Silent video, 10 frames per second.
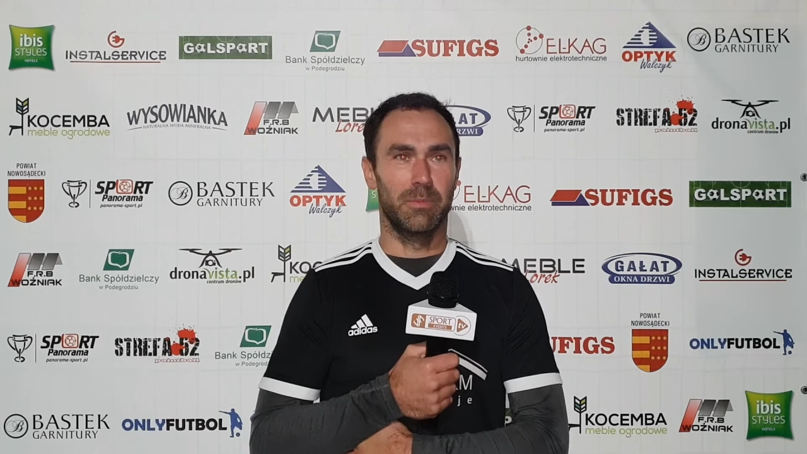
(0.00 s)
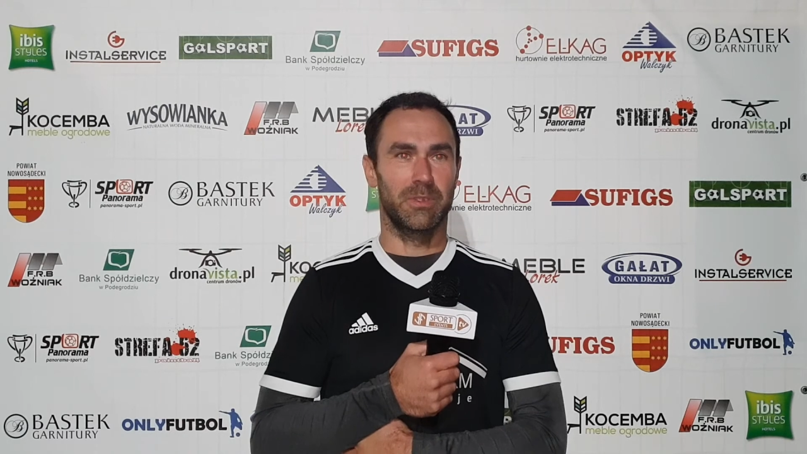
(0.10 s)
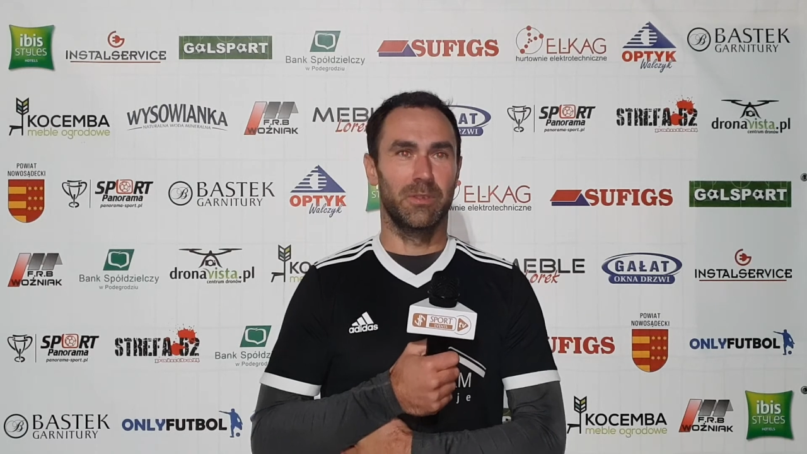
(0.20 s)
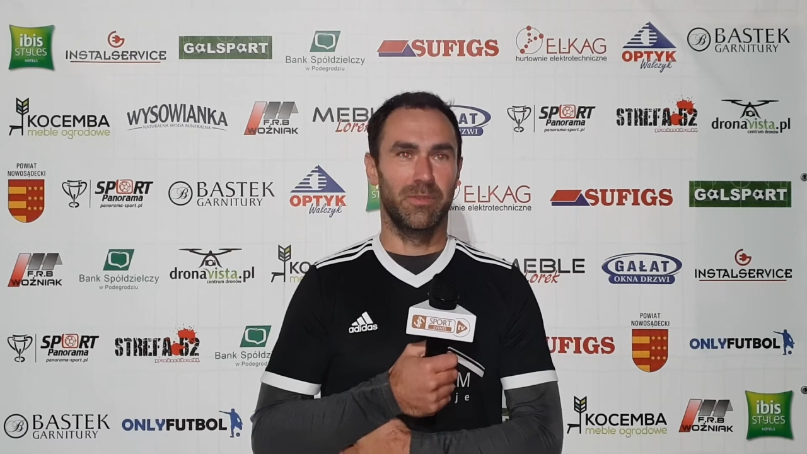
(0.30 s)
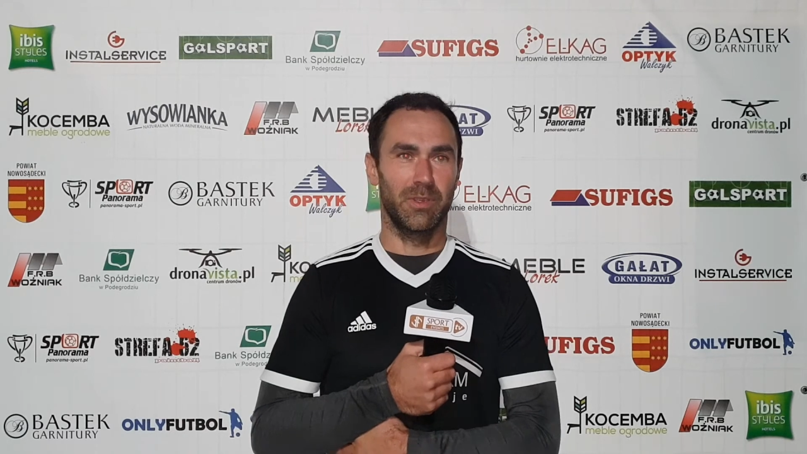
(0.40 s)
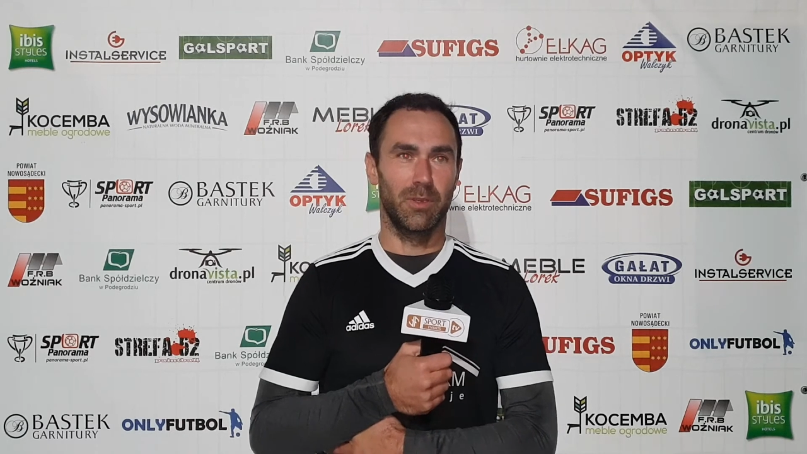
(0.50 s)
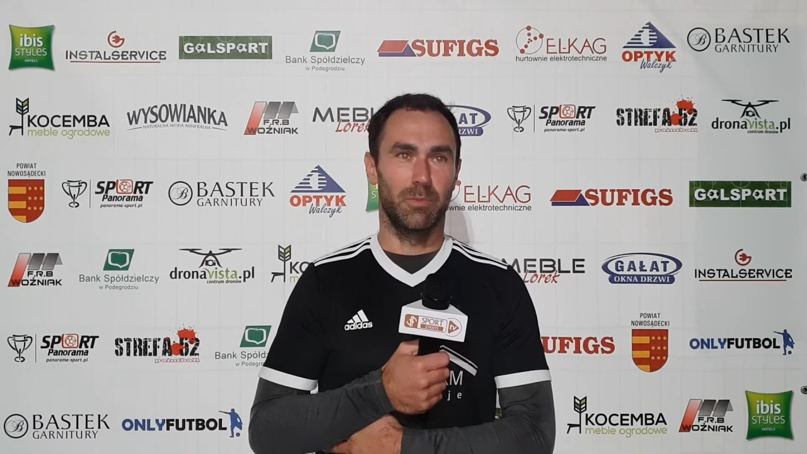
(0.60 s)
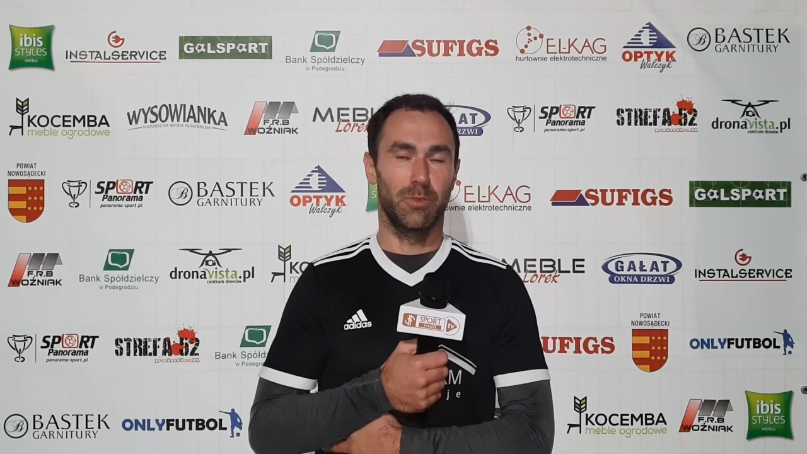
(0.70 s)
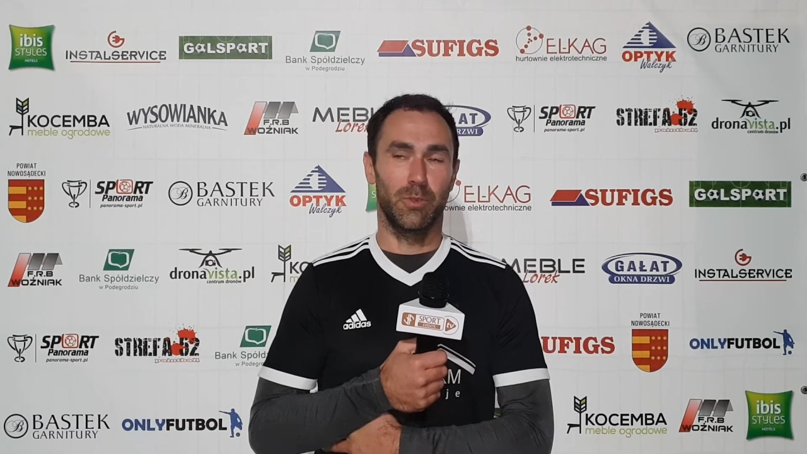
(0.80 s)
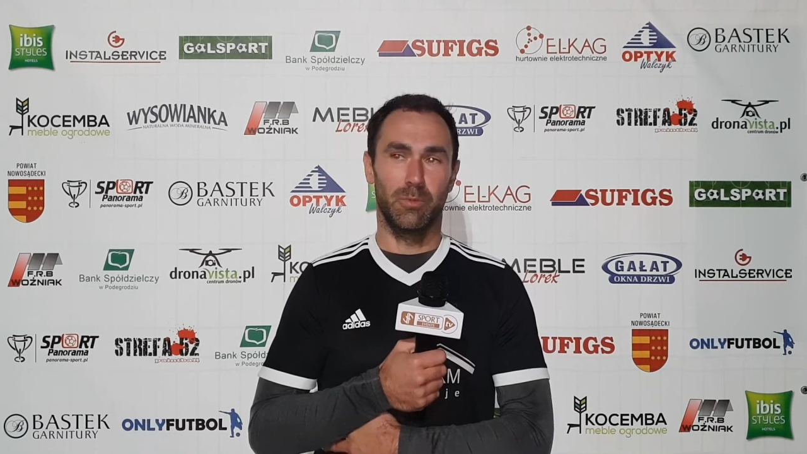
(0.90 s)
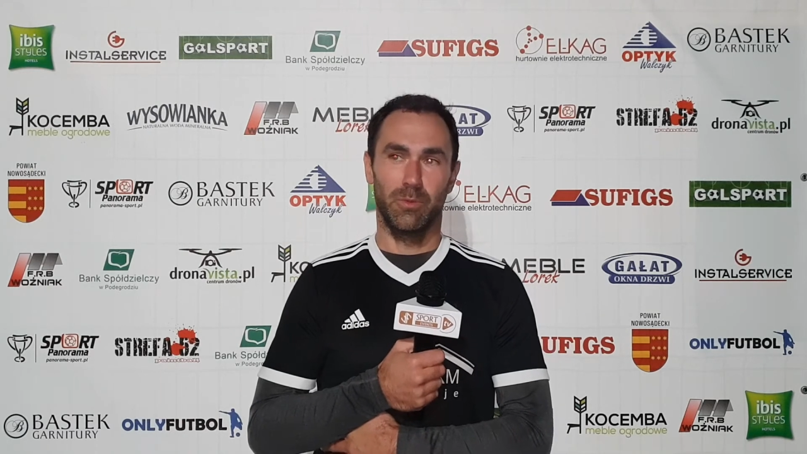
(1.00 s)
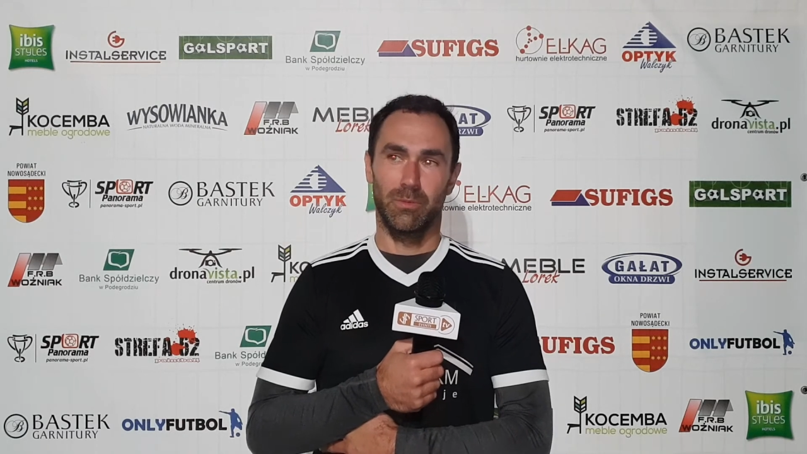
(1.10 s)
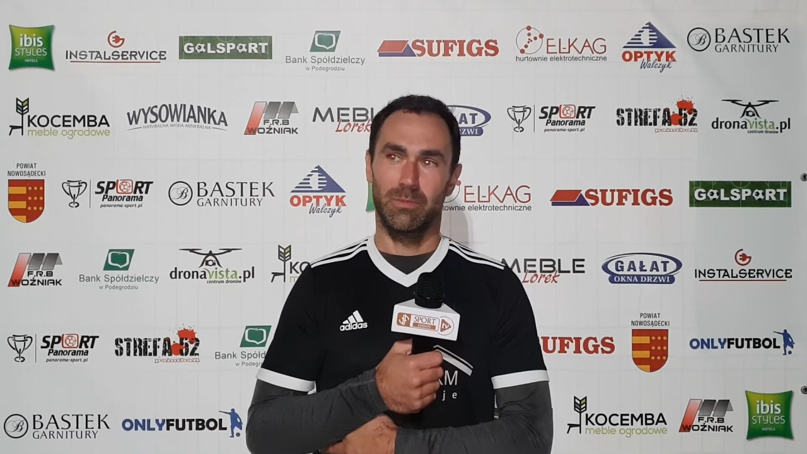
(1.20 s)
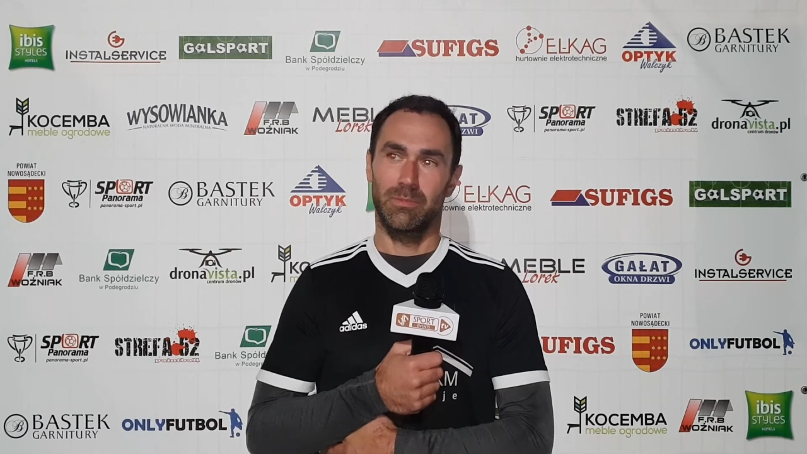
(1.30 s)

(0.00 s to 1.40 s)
prezentowanego poziomu,